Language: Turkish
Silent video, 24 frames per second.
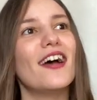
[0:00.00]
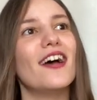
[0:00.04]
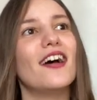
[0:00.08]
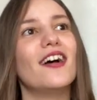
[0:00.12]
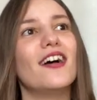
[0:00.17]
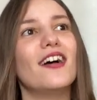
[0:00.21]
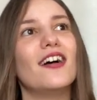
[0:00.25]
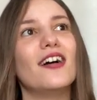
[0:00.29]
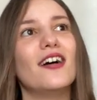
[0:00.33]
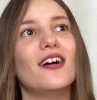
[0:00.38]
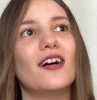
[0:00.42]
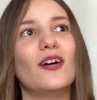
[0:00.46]
Ee,
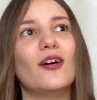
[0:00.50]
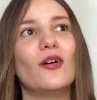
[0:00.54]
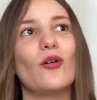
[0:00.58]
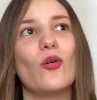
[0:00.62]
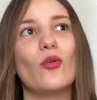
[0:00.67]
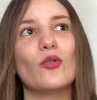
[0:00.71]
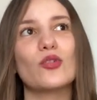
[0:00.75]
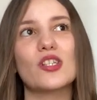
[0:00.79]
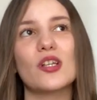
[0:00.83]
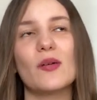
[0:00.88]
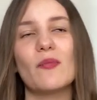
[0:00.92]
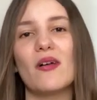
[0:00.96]

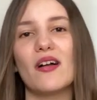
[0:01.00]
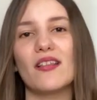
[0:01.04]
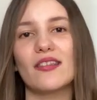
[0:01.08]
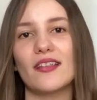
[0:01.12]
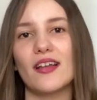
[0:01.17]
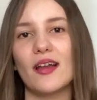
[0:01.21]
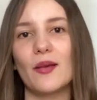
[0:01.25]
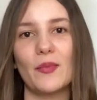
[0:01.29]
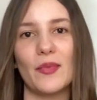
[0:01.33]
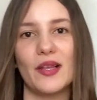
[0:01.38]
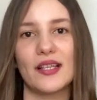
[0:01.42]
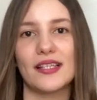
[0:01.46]
o
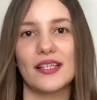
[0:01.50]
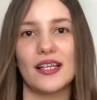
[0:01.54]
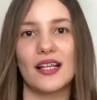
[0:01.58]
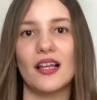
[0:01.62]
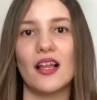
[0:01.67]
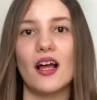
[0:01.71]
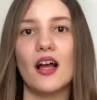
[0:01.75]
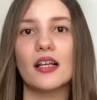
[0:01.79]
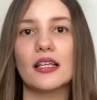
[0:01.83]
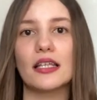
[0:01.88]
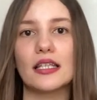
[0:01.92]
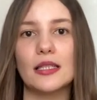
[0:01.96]
zamanlar
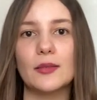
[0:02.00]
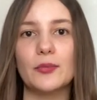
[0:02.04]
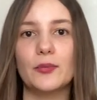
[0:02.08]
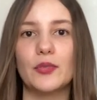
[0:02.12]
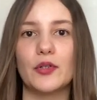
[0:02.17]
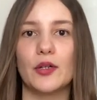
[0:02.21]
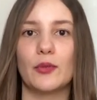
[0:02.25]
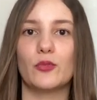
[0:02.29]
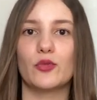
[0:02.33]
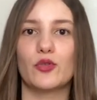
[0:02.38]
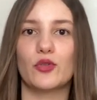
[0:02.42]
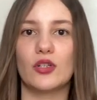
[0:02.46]
mesela gidip
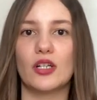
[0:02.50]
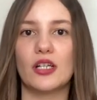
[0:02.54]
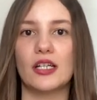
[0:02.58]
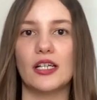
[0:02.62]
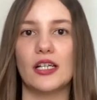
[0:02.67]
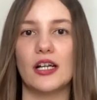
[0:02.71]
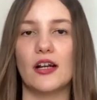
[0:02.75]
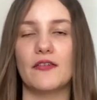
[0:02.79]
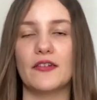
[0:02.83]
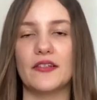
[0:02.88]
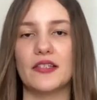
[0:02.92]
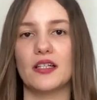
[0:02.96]
prematüre
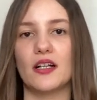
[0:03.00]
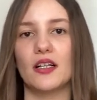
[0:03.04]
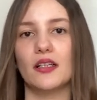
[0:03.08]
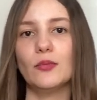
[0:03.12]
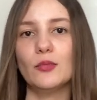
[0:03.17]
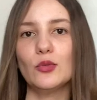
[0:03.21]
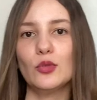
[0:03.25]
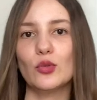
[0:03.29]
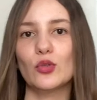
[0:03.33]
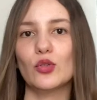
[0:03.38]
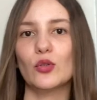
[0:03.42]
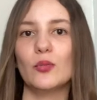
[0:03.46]
kıyafet aldım.
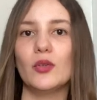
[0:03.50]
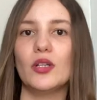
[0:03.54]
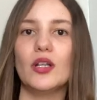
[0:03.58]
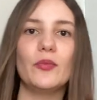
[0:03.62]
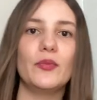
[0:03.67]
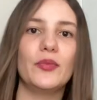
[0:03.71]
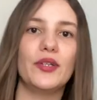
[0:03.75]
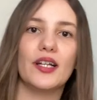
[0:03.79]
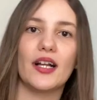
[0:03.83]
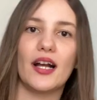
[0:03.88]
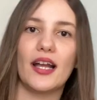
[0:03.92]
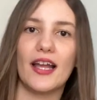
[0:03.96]
Çünkü
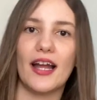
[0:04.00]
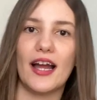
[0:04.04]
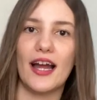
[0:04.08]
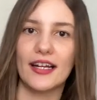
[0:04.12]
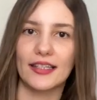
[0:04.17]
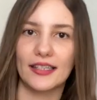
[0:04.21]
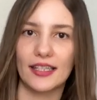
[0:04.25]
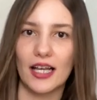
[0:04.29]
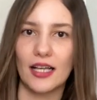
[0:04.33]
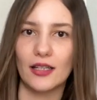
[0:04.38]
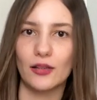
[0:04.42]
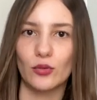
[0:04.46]
Mira bir ay
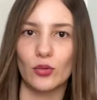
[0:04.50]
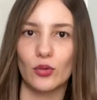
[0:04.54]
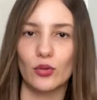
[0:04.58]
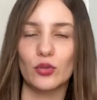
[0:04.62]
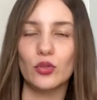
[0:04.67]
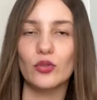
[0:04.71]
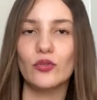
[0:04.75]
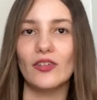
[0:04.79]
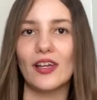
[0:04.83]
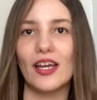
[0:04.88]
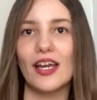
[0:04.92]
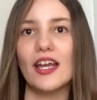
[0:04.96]
erken
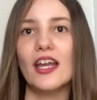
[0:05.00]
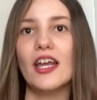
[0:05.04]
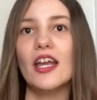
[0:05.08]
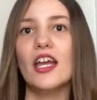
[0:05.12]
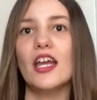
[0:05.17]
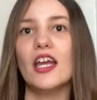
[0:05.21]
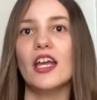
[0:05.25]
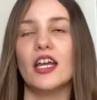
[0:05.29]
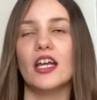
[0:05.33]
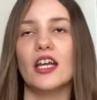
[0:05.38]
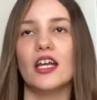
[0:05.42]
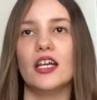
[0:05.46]
doğdu ve
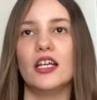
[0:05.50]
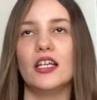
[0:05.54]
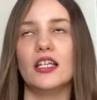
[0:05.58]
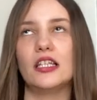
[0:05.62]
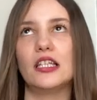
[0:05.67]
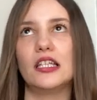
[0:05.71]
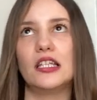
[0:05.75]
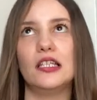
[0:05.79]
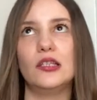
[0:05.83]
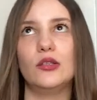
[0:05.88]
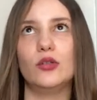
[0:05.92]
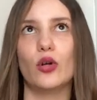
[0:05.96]
e,
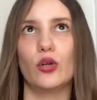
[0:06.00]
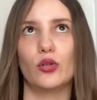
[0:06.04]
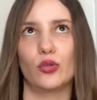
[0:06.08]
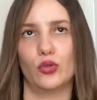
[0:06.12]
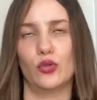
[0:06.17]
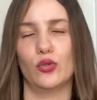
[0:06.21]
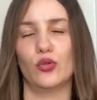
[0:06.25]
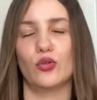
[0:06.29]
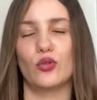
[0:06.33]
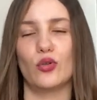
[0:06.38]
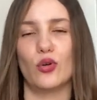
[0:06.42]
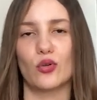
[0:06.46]

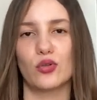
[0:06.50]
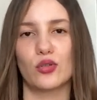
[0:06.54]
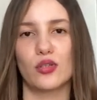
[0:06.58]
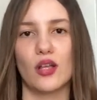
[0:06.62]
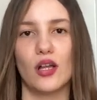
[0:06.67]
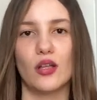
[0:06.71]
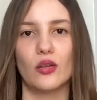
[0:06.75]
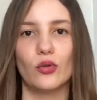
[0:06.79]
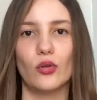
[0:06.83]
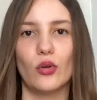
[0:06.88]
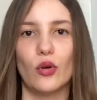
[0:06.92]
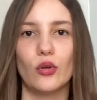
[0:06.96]

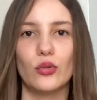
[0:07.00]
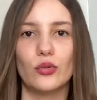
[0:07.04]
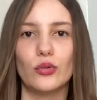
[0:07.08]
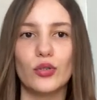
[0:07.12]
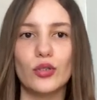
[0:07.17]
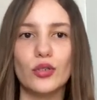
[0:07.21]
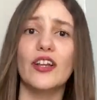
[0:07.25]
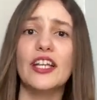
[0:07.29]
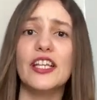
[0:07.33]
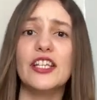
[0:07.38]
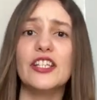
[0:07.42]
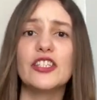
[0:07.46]
2490 doğdu.
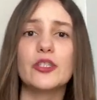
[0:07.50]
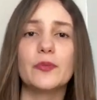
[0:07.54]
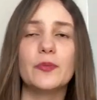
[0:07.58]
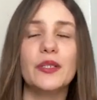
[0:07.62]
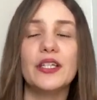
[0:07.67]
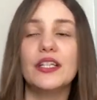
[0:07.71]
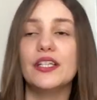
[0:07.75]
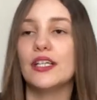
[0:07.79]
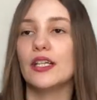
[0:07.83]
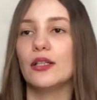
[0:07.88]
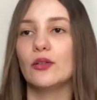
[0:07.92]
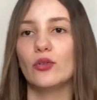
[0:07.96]
Ve
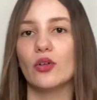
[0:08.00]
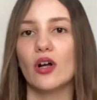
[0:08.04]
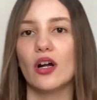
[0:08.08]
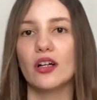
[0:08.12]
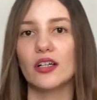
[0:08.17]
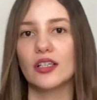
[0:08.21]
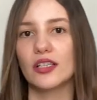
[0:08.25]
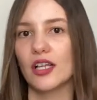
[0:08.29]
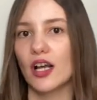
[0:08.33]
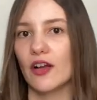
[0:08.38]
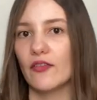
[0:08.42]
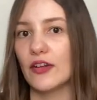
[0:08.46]
hiçbir yeni doğan
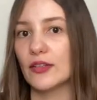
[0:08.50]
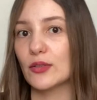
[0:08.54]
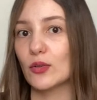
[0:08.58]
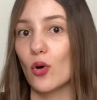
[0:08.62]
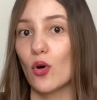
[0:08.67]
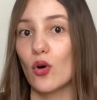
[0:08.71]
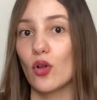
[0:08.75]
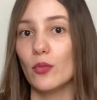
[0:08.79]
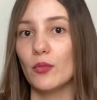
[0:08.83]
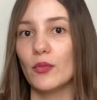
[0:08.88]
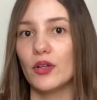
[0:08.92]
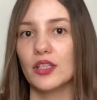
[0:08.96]
kıyafet
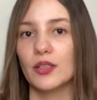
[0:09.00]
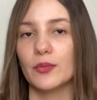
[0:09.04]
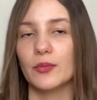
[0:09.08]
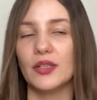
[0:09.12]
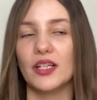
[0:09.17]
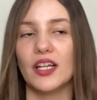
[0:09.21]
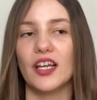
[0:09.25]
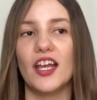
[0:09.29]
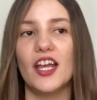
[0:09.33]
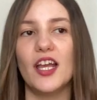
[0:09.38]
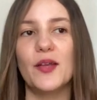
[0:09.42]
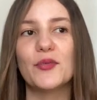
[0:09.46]
olmadı
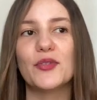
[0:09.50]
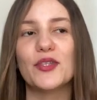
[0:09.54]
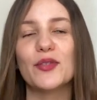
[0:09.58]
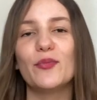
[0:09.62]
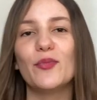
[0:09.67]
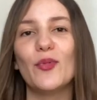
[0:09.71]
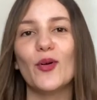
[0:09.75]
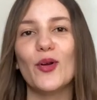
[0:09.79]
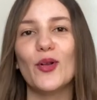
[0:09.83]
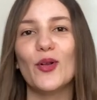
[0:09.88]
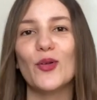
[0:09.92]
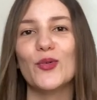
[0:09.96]
Mira'ya.
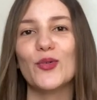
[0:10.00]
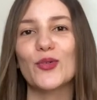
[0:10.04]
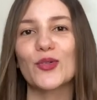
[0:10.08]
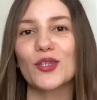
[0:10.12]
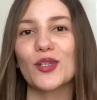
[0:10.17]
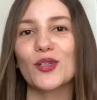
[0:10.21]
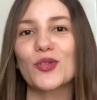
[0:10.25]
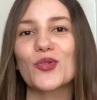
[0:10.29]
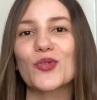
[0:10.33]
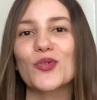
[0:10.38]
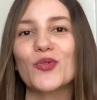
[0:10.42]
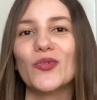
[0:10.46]
Hepsi böyle
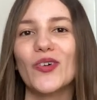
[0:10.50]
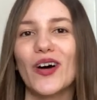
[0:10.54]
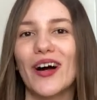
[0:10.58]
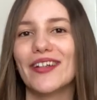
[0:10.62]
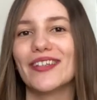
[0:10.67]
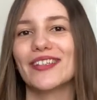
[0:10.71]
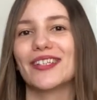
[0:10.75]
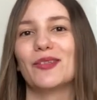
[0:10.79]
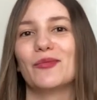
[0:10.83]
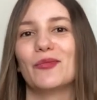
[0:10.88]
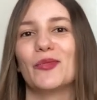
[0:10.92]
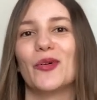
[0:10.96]
üstte
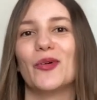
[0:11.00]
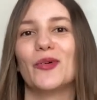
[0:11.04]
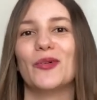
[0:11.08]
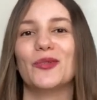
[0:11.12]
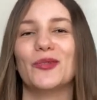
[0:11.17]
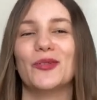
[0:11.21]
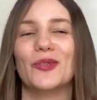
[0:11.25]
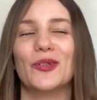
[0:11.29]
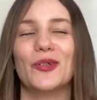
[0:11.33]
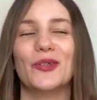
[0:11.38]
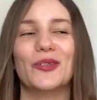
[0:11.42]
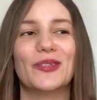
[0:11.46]
çuval gibi
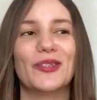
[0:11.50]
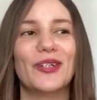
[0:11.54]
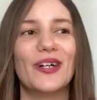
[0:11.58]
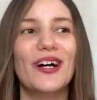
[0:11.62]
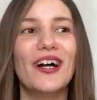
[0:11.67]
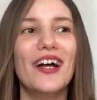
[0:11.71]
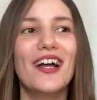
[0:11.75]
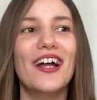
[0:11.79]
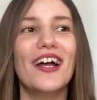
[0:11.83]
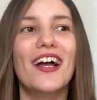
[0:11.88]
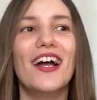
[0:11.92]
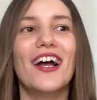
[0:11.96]
oluyordu.
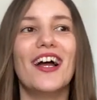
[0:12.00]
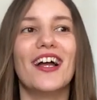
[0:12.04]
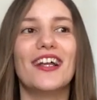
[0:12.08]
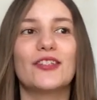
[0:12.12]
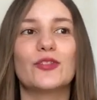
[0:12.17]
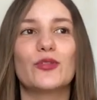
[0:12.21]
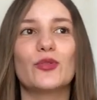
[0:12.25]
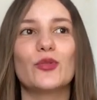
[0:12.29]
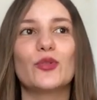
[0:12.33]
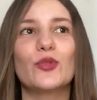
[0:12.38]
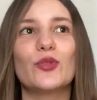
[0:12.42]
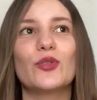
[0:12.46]

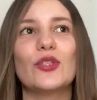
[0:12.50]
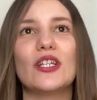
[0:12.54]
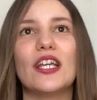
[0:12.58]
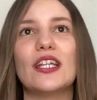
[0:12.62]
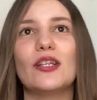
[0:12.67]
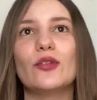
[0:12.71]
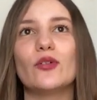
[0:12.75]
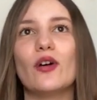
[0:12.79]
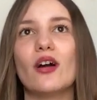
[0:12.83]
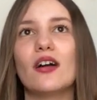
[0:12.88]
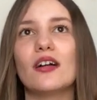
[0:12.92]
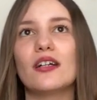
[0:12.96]
Çünkü
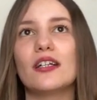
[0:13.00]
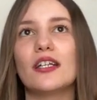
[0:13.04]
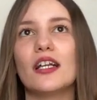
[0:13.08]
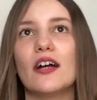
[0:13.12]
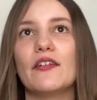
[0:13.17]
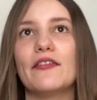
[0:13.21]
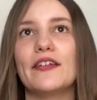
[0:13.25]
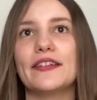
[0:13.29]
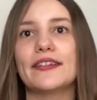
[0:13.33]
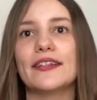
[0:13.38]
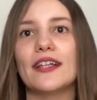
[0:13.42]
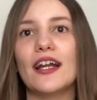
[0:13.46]
yeni doğan
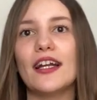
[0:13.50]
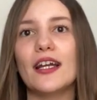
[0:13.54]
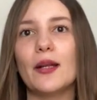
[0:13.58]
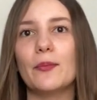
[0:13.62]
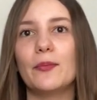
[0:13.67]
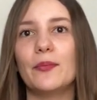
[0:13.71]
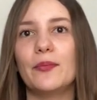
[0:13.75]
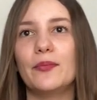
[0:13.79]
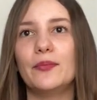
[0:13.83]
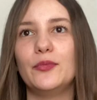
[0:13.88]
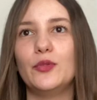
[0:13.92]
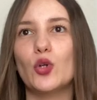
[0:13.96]
kıyafetler
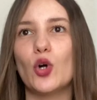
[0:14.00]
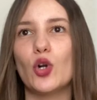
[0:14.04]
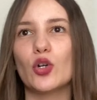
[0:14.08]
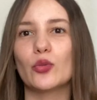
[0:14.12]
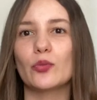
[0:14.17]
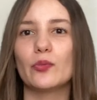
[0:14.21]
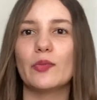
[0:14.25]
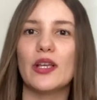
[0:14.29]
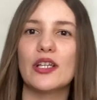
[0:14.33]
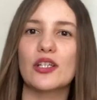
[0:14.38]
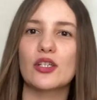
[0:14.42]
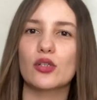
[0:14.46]
de
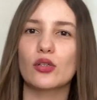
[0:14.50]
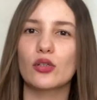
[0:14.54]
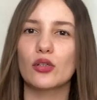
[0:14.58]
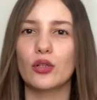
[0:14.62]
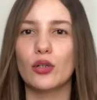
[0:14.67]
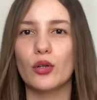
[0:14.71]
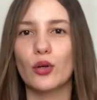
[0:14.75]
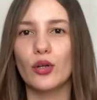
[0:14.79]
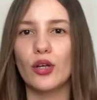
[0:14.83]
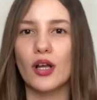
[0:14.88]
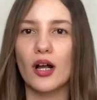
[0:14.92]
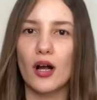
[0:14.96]
4-5
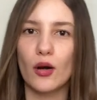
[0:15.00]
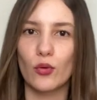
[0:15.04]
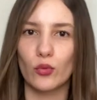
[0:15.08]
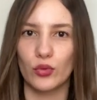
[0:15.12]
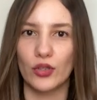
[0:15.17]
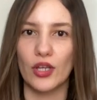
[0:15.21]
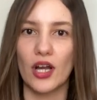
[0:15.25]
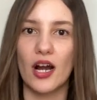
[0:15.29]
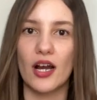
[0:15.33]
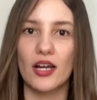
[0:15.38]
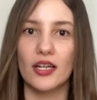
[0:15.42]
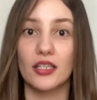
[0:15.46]
kiloya
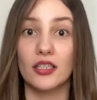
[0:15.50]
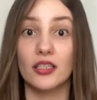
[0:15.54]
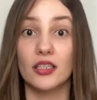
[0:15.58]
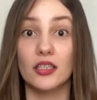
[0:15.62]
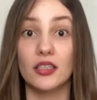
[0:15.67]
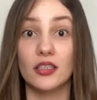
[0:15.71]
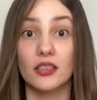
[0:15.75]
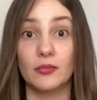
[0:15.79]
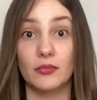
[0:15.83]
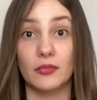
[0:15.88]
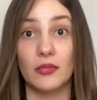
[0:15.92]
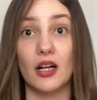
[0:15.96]

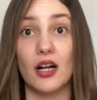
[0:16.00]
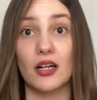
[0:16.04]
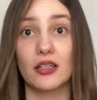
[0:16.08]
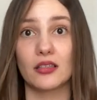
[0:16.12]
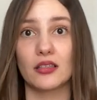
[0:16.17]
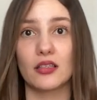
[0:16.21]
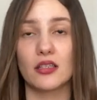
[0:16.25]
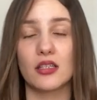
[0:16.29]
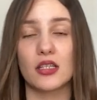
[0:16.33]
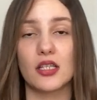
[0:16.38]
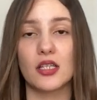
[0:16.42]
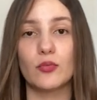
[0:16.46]
uyarlı
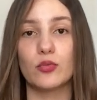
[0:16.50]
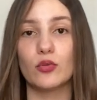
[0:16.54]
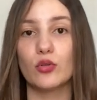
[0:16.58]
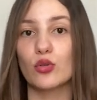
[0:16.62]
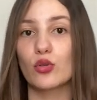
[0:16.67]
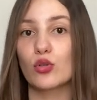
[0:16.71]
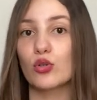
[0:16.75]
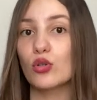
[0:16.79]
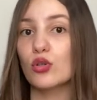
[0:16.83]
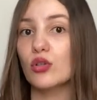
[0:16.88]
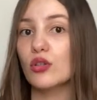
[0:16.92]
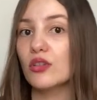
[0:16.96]
aklınızda
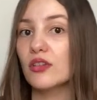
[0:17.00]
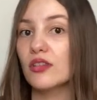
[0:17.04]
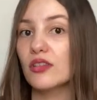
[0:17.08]
bulunsun